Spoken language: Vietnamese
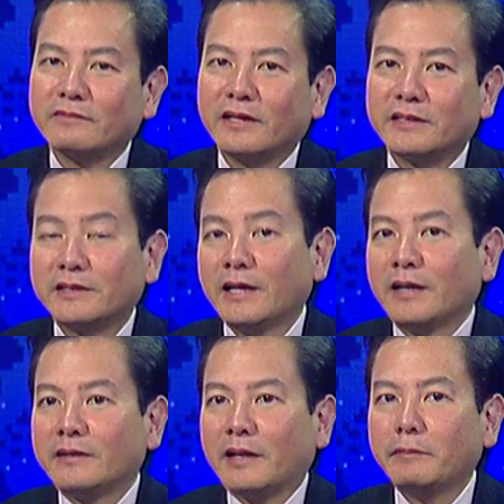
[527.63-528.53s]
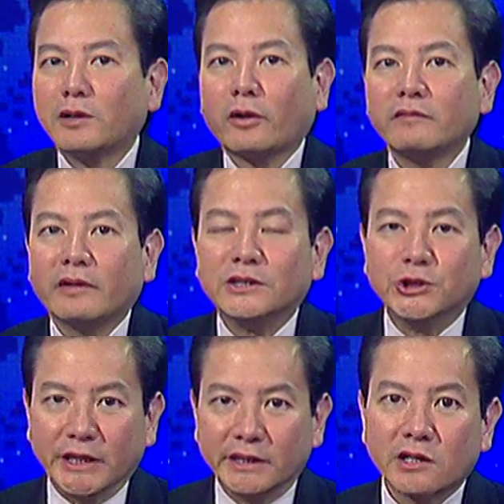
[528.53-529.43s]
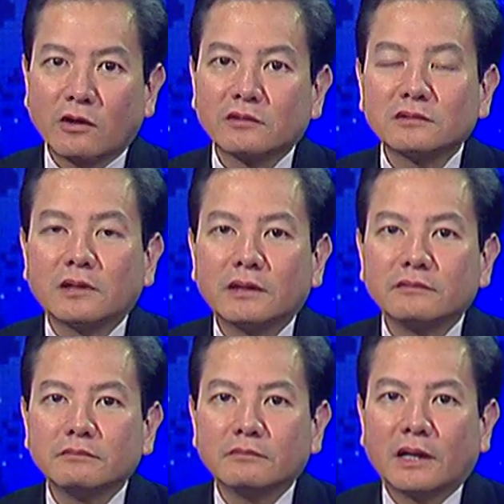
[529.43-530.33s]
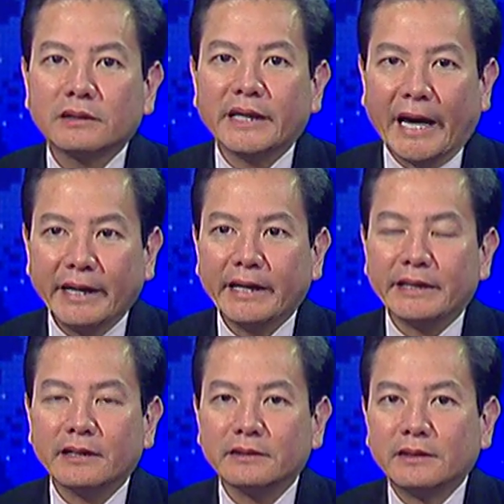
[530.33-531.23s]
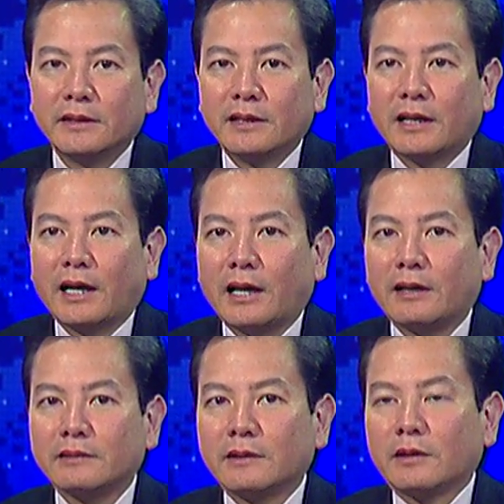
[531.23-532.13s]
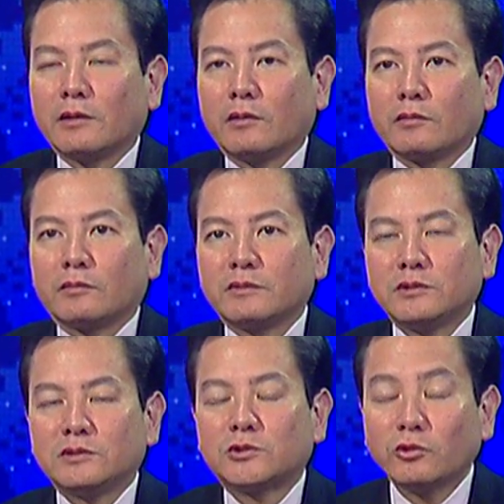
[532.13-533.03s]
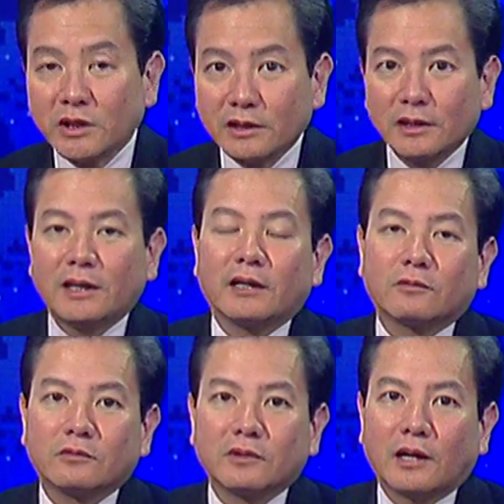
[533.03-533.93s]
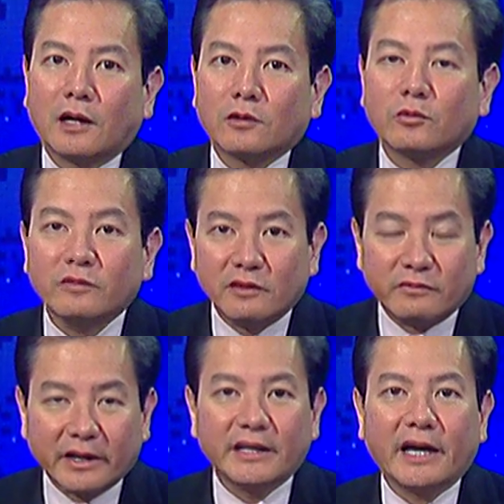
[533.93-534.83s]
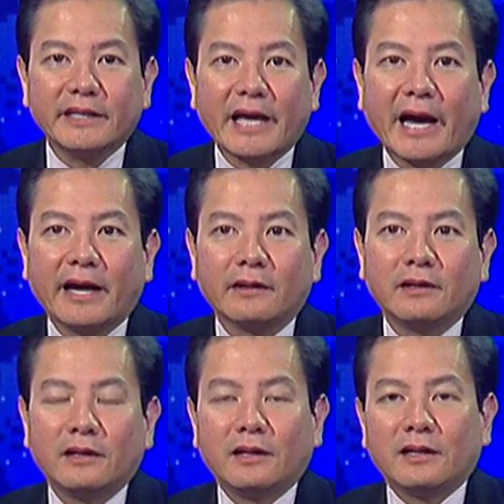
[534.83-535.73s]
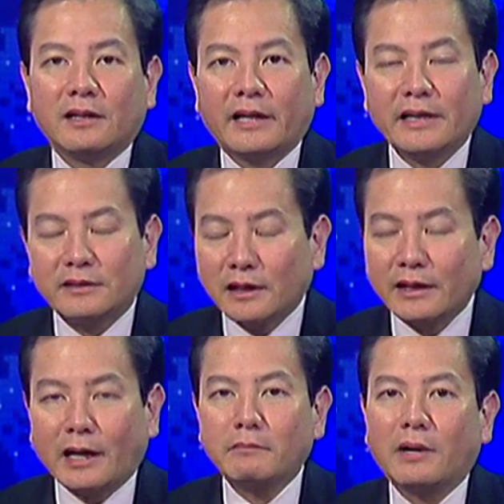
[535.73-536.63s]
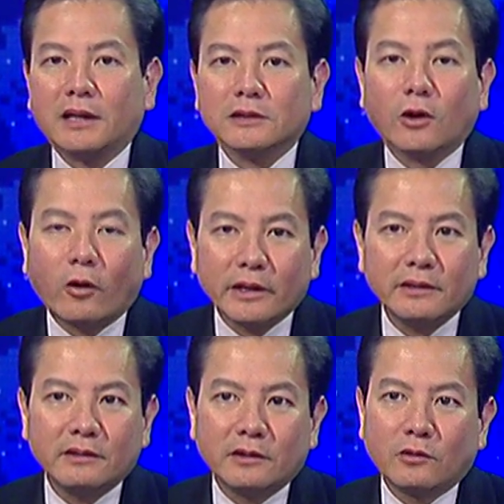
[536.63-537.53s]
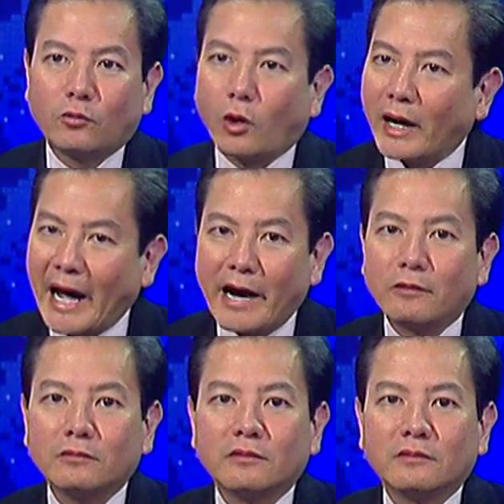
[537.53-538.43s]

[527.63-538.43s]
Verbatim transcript: về để mình nói về trị cái con à, à, ghẻ này đó à, số nhất đó là à, quý vị phải về nhà lấy tất cả mền gối quần áo